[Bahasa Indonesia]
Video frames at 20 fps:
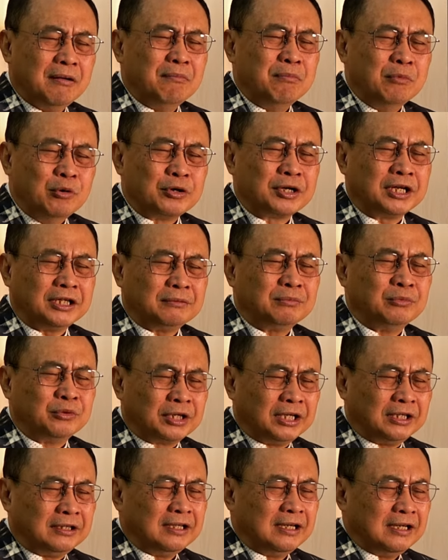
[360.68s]

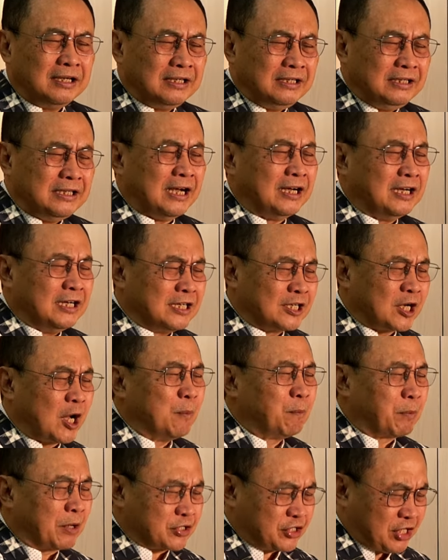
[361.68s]
murid-murid yang
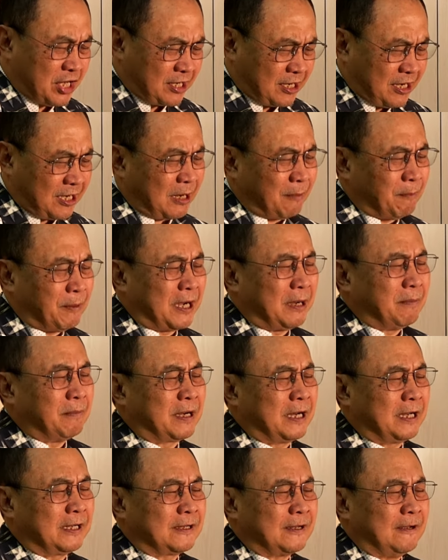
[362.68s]
engkau percayakan kepada
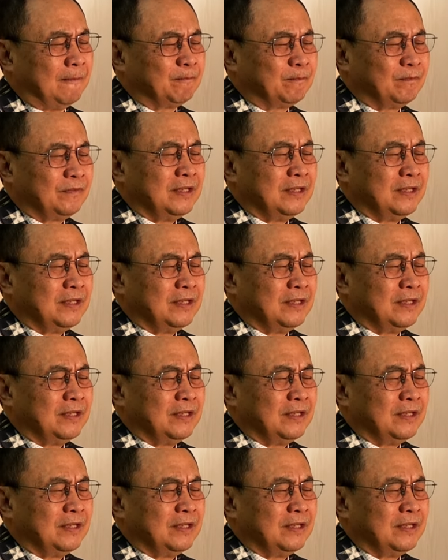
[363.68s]
mereka.